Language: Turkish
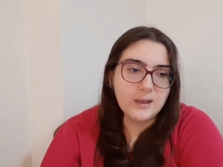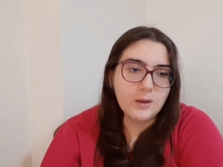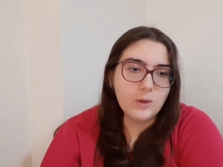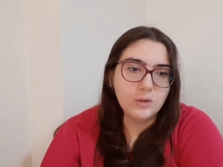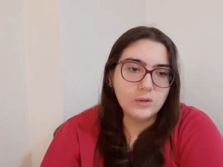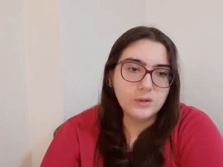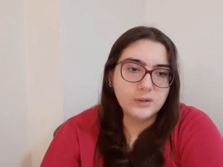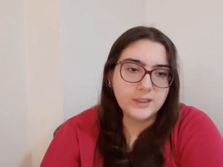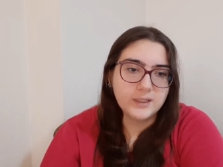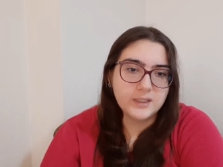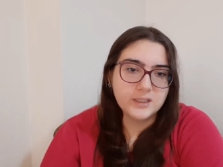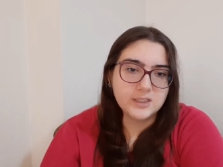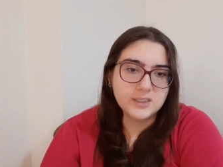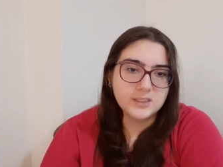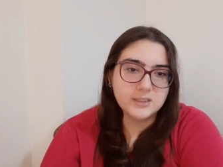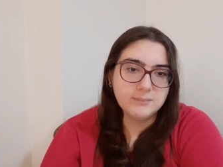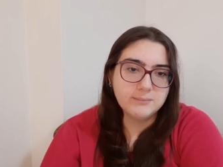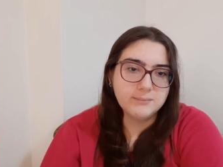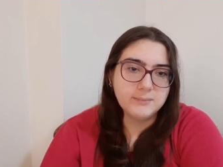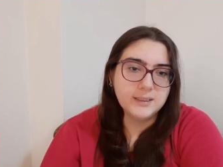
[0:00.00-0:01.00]
Onlar
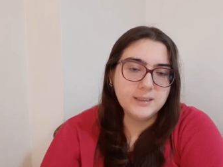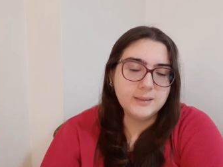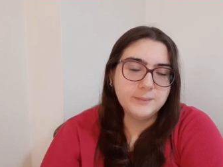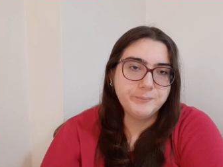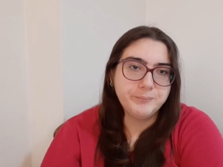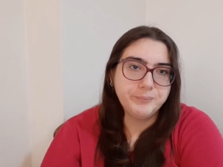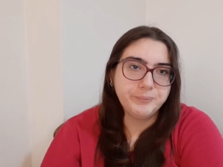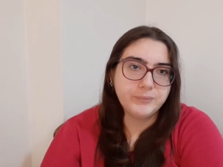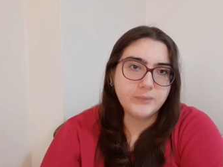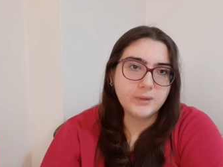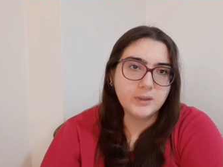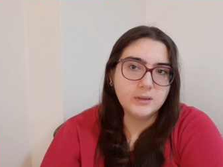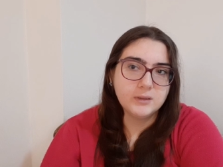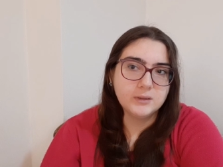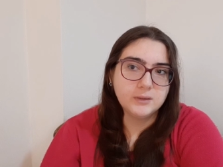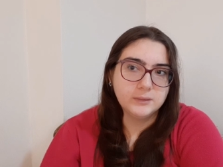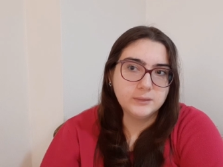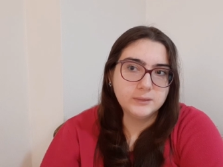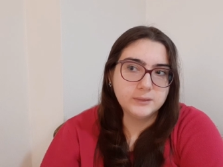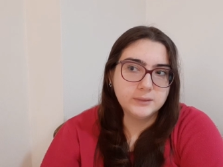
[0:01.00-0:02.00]
için bir
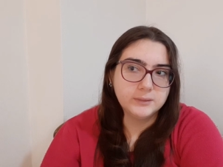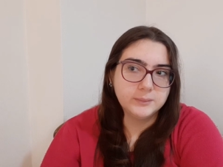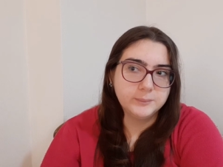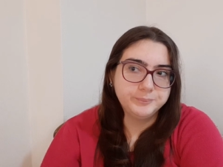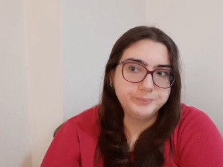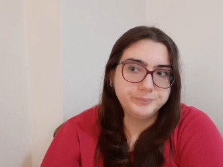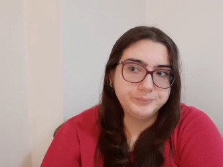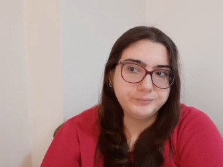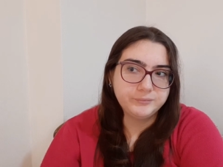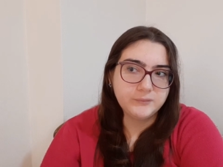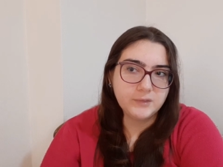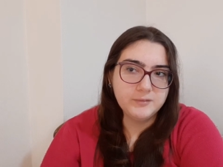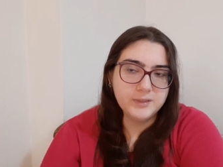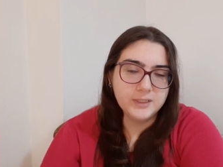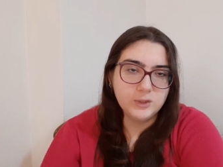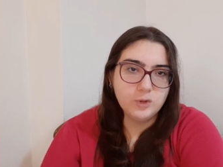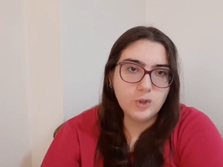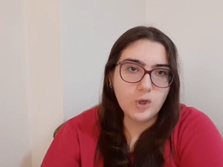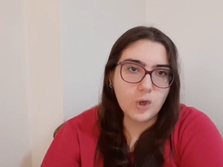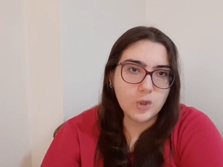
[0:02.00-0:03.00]
e,
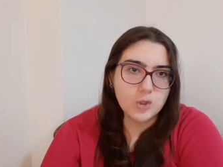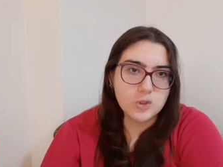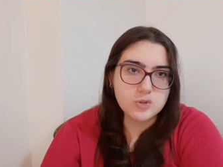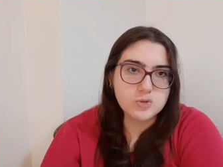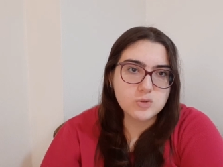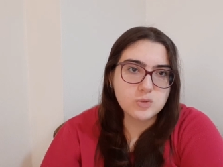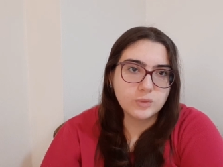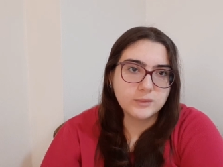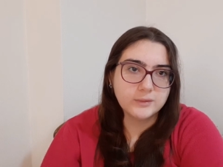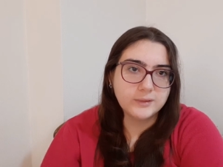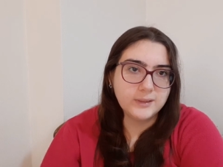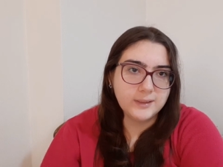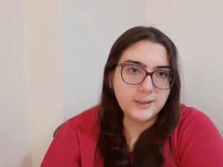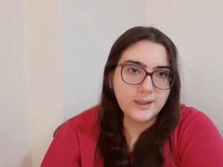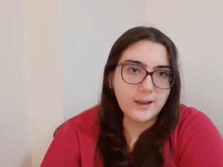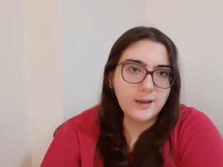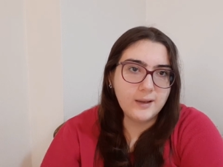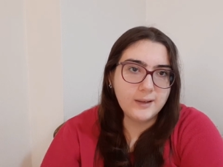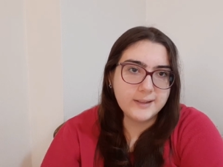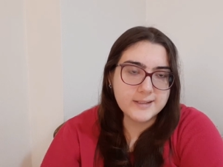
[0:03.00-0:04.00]
video olsun diye
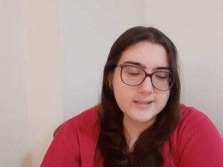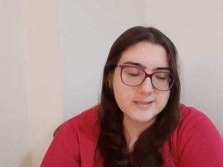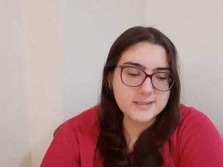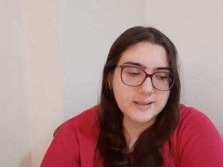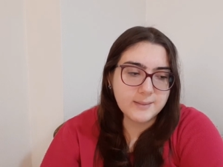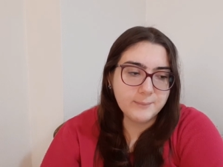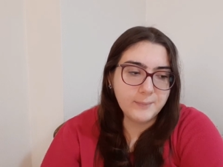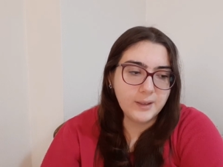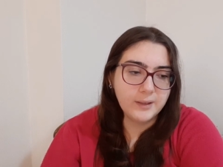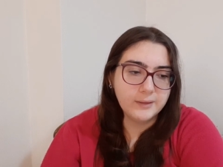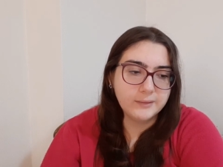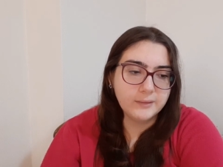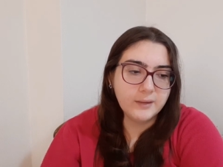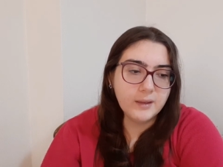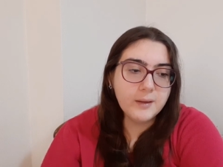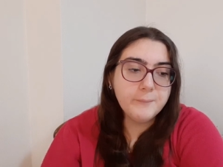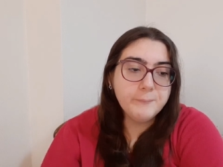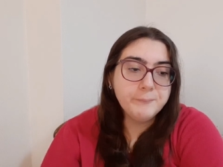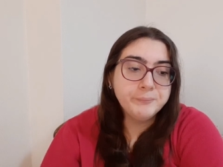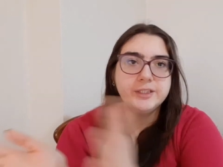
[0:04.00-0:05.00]
aynı
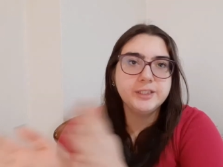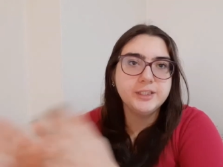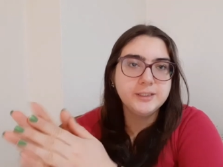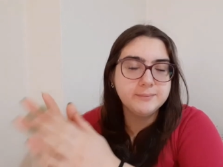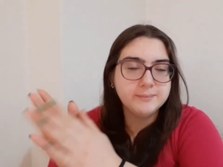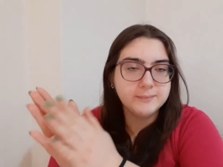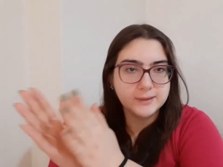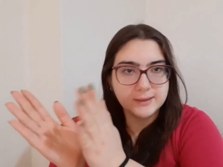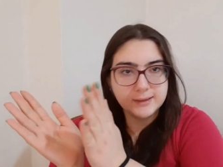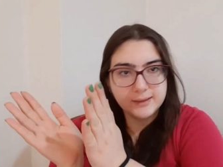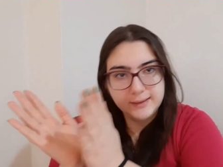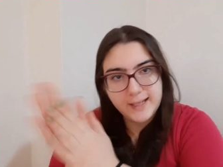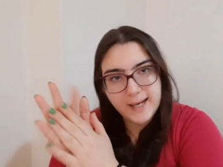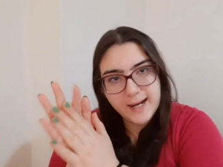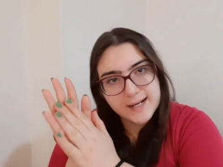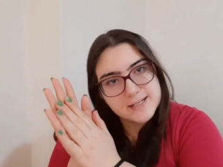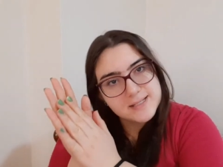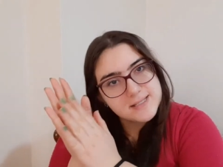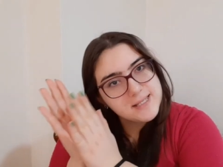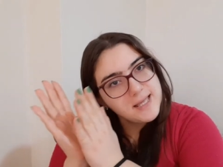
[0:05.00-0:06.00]
zamanda. Şimdi
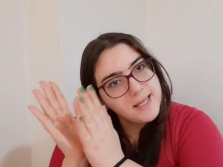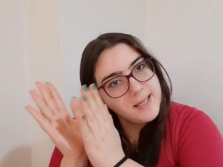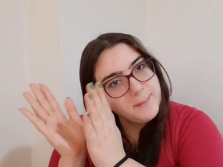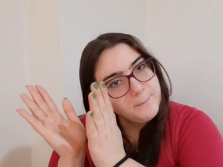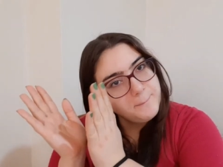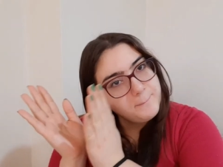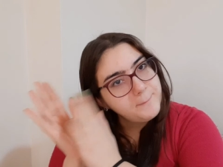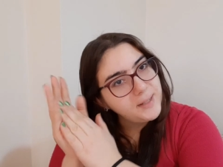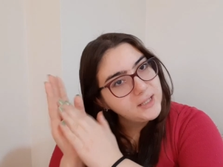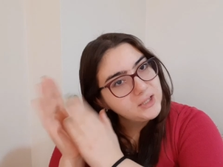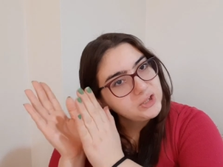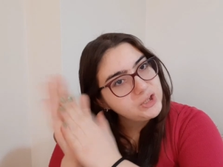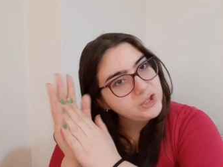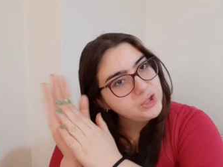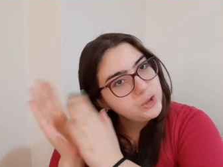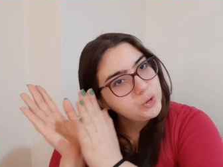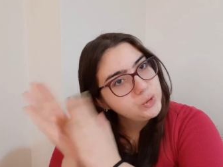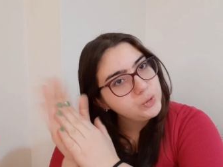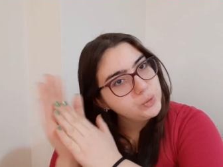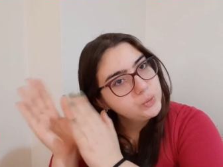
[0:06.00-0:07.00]
derse
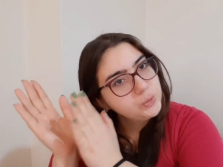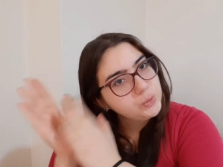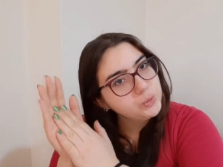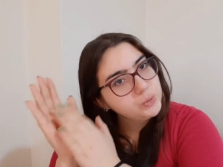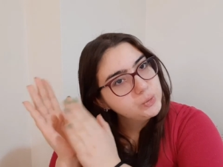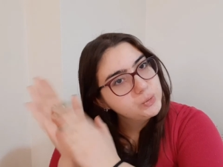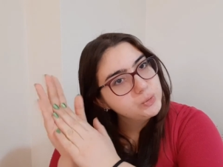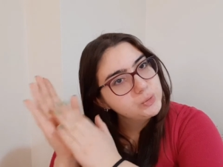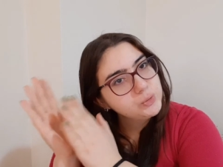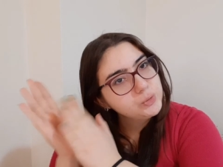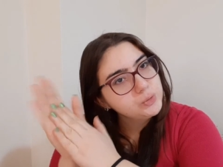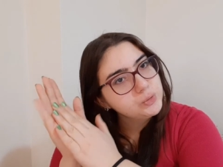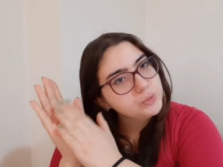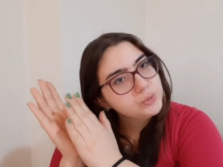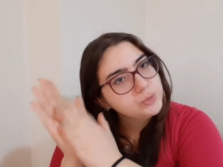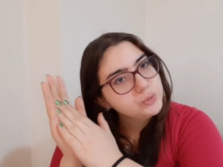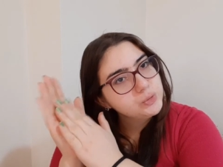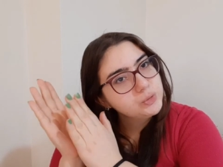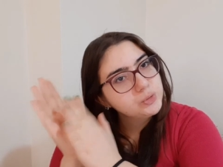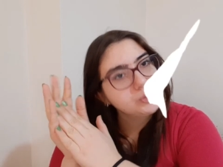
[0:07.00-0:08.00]

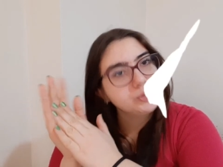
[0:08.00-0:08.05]
başlıyoruz.